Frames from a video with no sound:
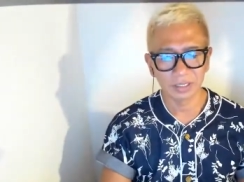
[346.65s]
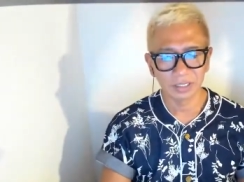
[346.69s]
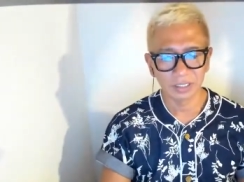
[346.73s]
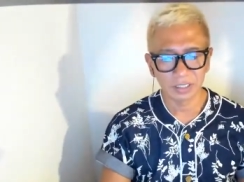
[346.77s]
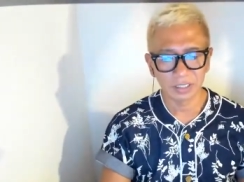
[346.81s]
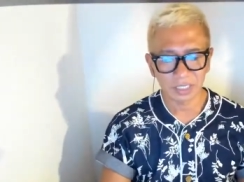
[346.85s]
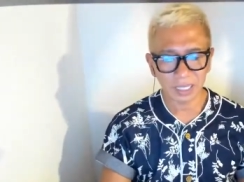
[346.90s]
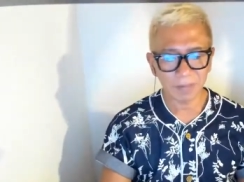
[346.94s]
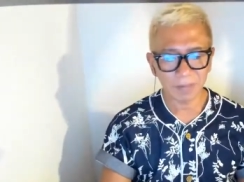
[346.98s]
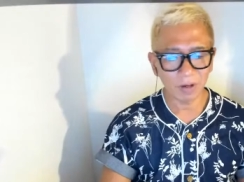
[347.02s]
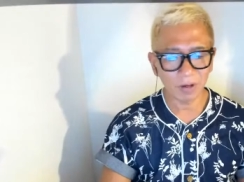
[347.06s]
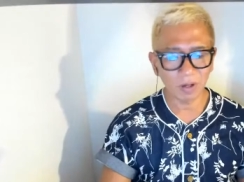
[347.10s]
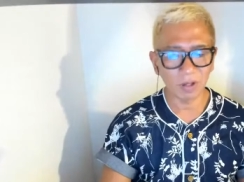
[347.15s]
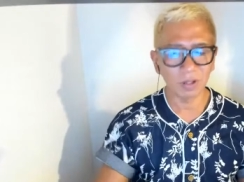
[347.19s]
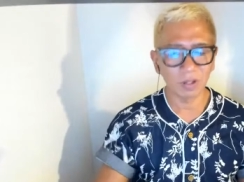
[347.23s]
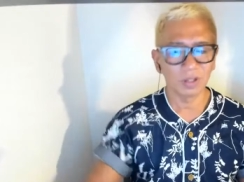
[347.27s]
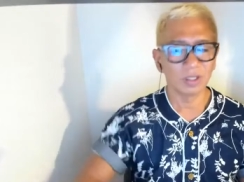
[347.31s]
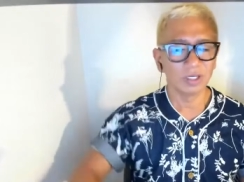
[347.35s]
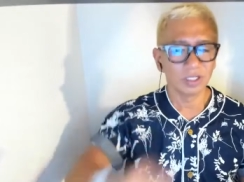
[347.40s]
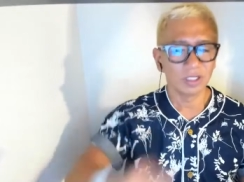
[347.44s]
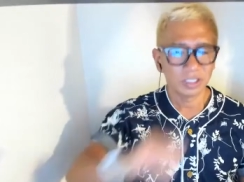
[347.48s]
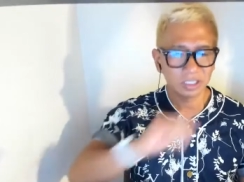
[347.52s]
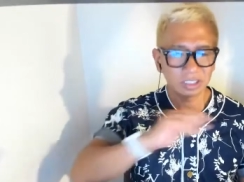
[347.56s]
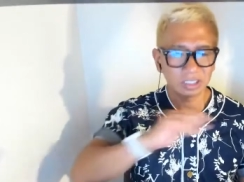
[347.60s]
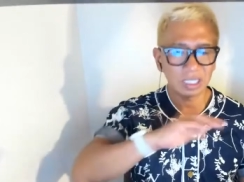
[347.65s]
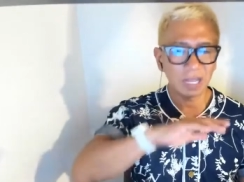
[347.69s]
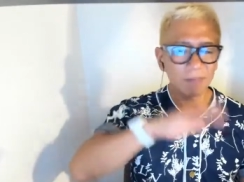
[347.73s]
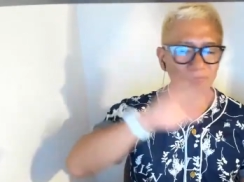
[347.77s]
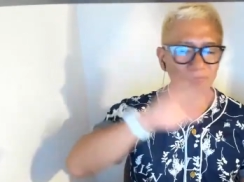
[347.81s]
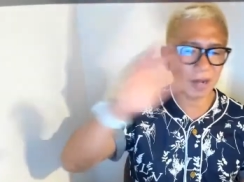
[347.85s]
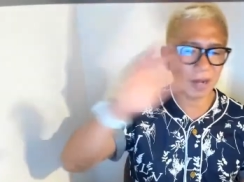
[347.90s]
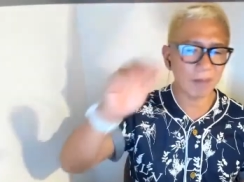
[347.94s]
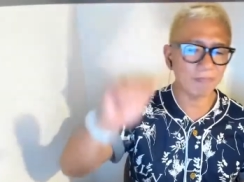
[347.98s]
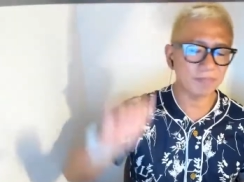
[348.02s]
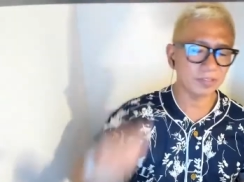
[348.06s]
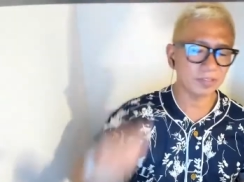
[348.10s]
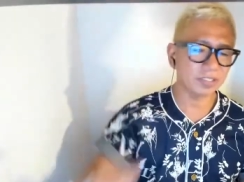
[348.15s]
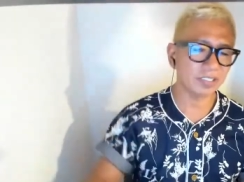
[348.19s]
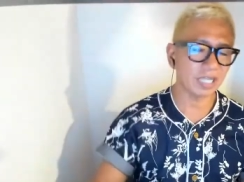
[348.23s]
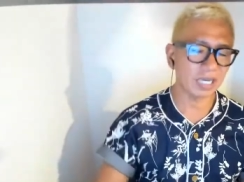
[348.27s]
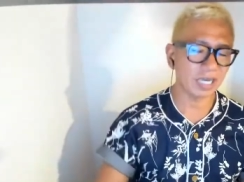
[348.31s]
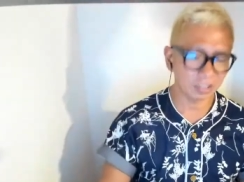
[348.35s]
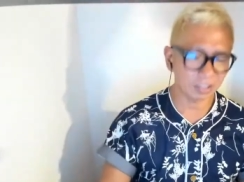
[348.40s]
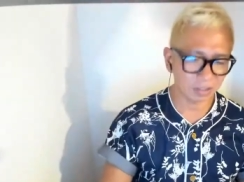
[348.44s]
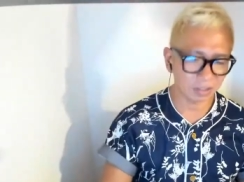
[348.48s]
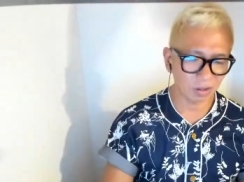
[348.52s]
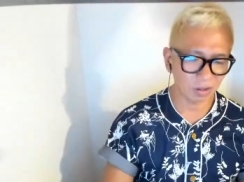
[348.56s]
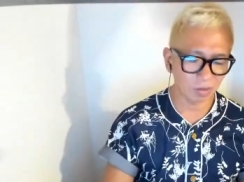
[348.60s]
でも、ステップアップしな
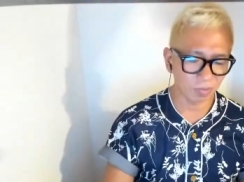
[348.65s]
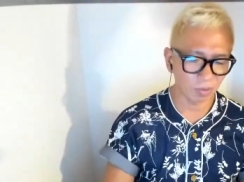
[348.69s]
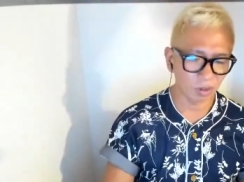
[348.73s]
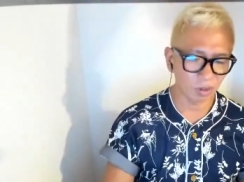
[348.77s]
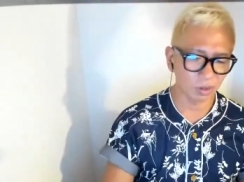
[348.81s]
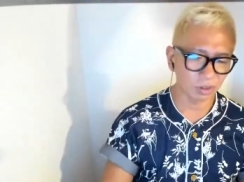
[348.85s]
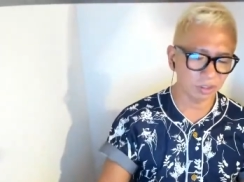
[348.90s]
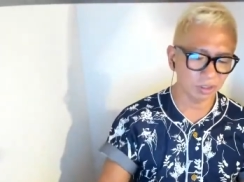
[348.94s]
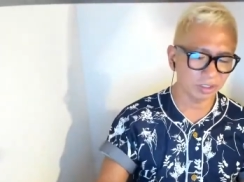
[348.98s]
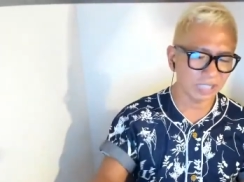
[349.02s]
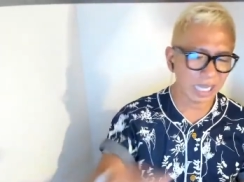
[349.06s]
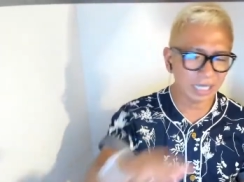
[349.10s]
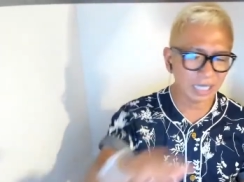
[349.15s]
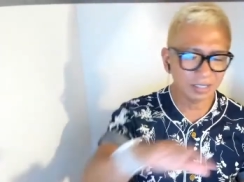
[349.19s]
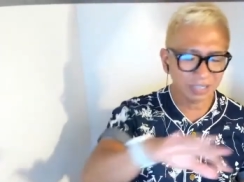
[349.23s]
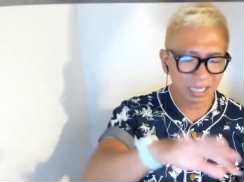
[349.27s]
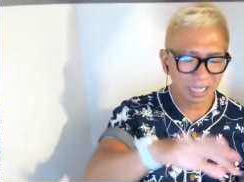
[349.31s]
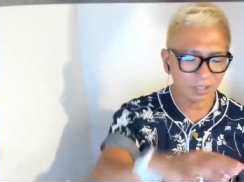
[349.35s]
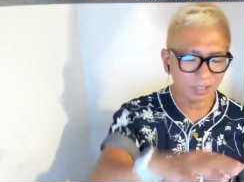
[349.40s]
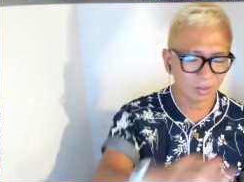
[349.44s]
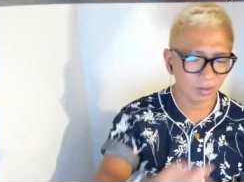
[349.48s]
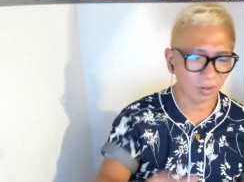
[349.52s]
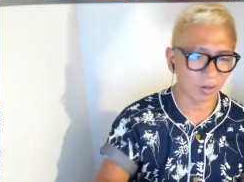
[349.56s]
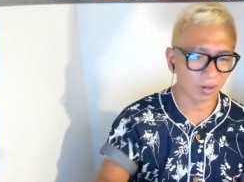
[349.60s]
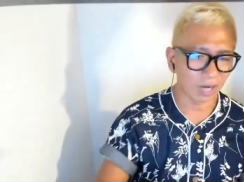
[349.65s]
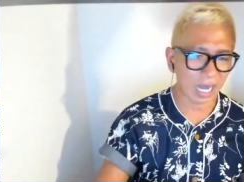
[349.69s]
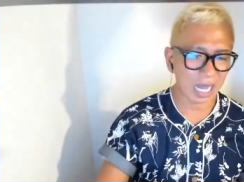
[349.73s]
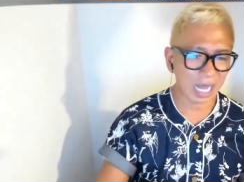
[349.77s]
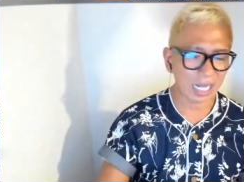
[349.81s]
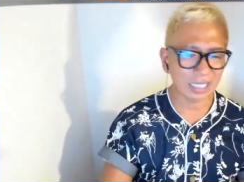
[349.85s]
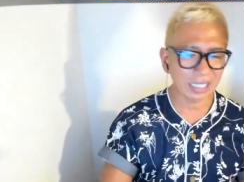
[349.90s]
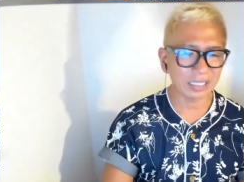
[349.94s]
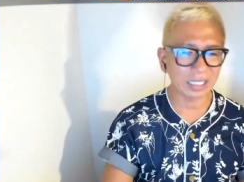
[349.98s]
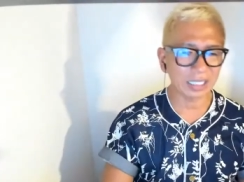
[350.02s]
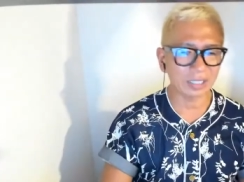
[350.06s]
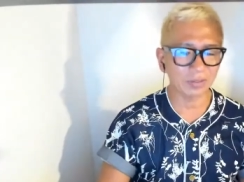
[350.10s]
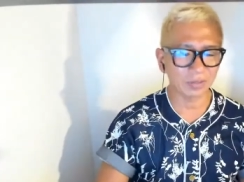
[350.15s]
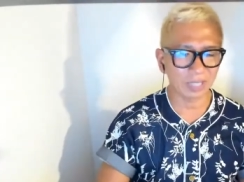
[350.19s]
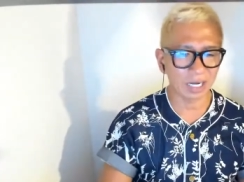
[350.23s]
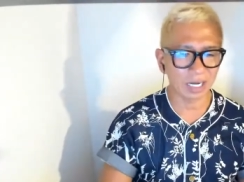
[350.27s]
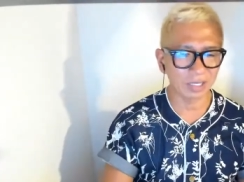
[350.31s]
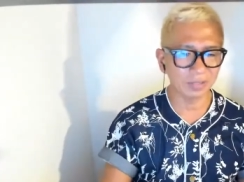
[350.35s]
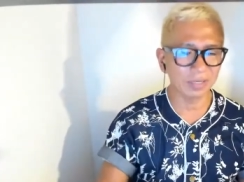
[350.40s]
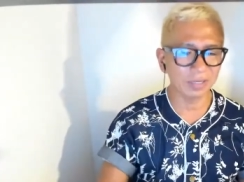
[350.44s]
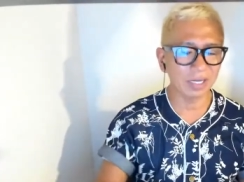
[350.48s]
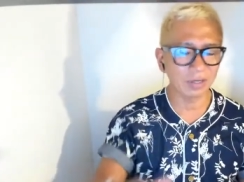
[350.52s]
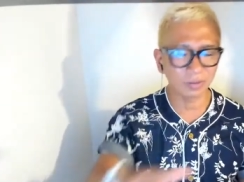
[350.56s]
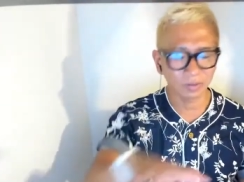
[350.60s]
いと、もううだうだと、あなたとか
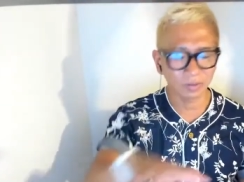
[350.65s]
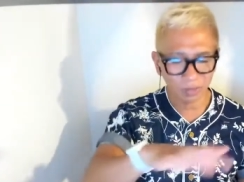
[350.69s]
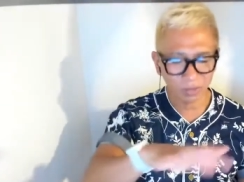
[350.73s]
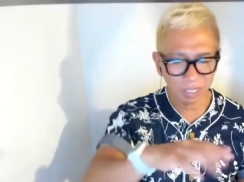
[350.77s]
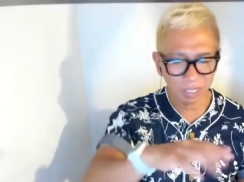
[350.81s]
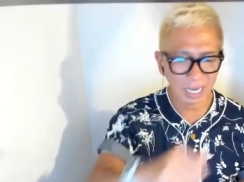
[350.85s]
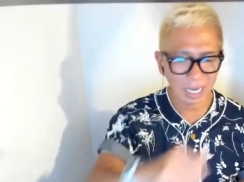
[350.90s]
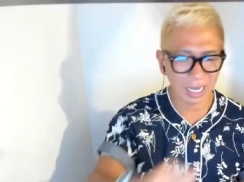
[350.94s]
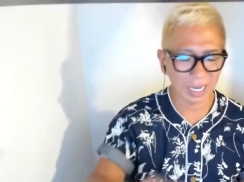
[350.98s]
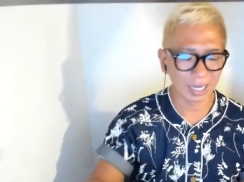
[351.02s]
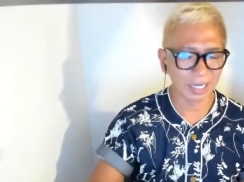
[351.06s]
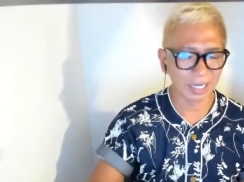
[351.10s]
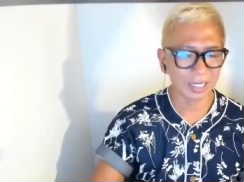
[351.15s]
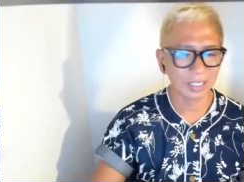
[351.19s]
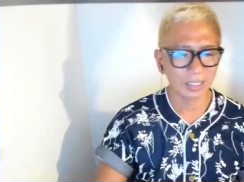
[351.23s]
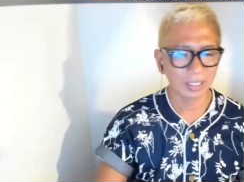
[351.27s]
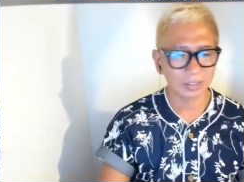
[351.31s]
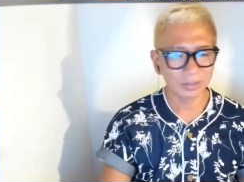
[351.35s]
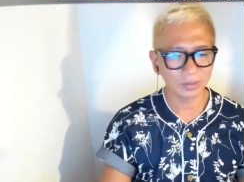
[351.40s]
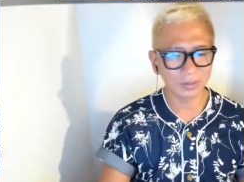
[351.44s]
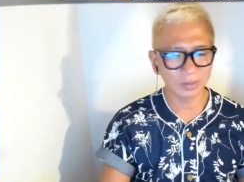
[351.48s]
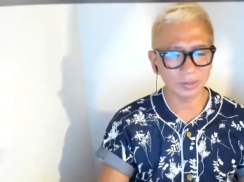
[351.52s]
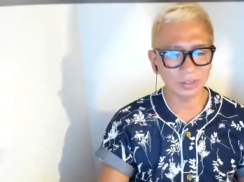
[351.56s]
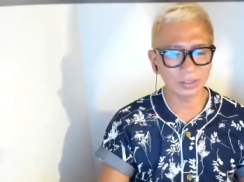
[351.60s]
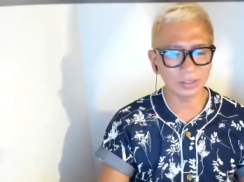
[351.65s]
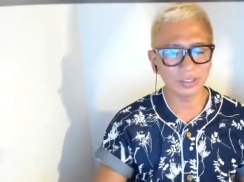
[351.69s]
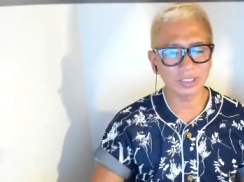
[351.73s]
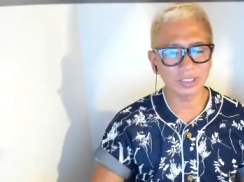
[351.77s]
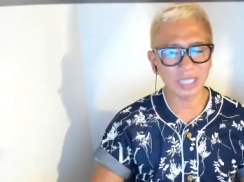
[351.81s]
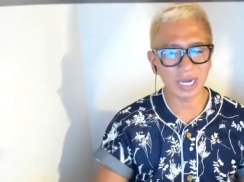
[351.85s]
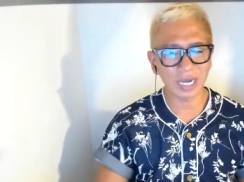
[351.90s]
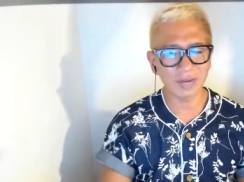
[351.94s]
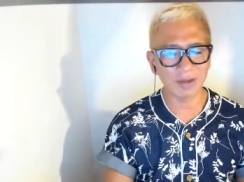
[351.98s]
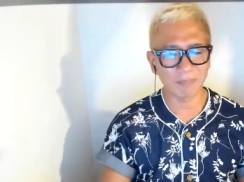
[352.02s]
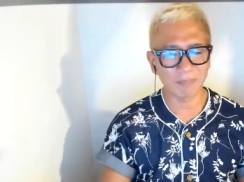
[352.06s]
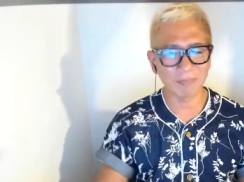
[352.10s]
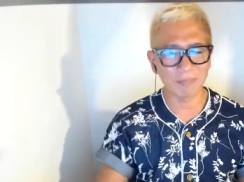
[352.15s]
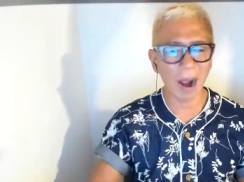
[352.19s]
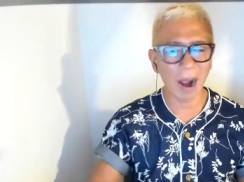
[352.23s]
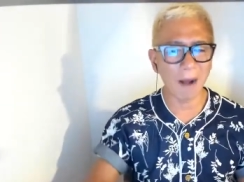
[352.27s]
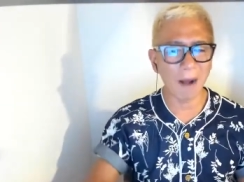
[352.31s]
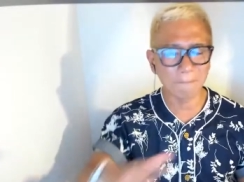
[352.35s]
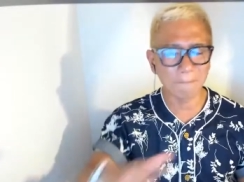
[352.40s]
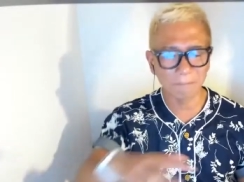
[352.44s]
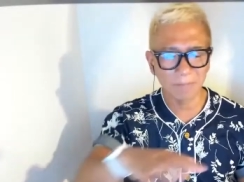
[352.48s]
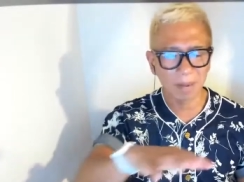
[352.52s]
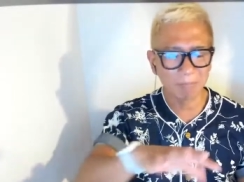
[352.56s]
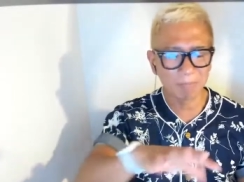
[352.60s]
上野とか、そういう界隈、
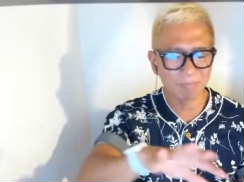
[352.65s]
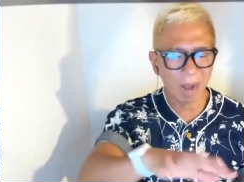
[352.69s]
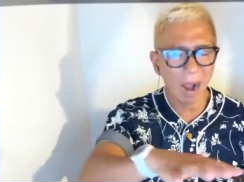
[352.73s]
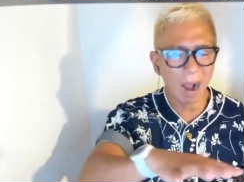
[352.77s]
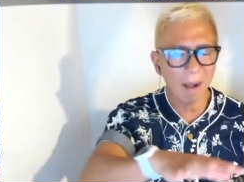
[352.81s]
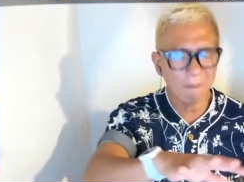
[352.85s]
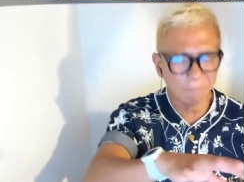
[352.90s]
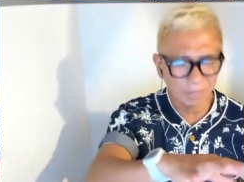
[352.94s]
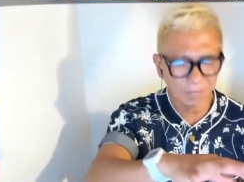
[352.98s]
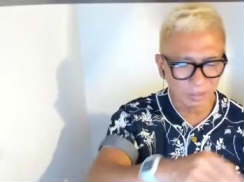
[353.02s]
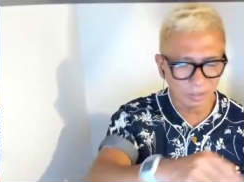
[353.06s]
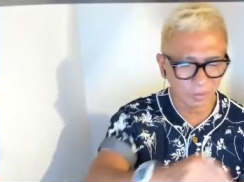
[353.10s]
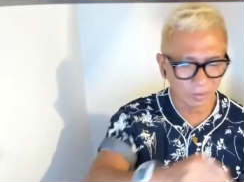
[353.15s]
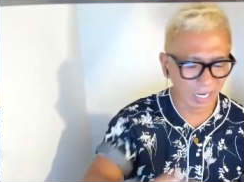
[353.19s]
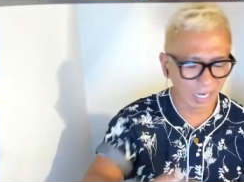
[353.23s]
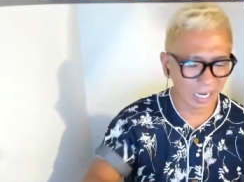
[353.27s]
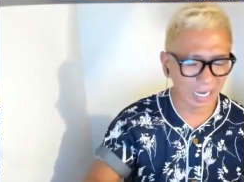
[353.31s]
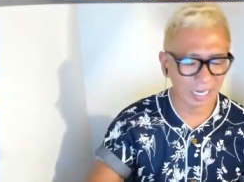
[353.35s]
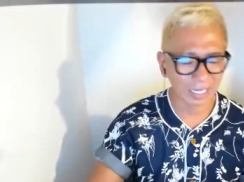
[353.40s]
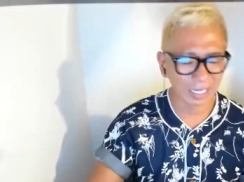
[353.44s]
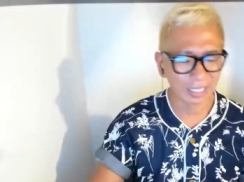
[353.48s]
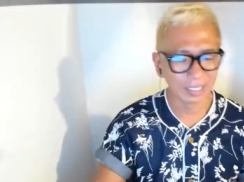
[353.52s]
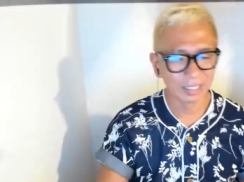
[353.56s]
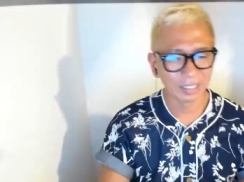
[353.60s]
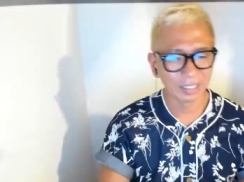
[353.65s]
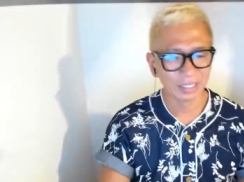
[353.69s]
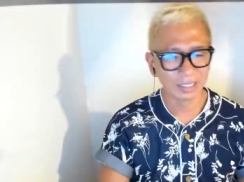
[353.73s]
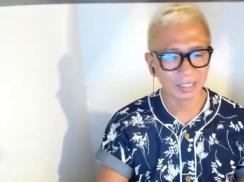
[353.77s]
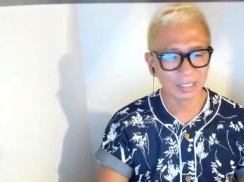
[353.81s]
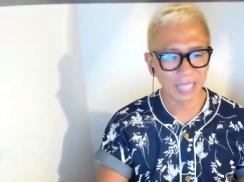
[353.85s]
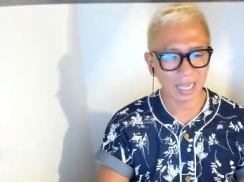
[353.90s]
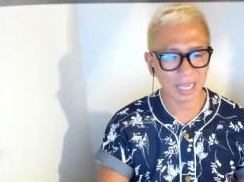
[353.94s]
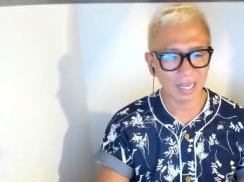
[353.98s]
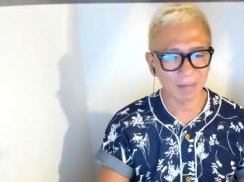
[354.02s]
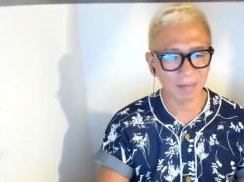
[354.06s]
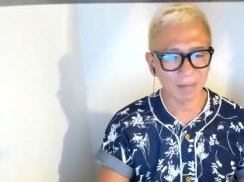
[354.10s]
バン、まあ、バンビとか、なんか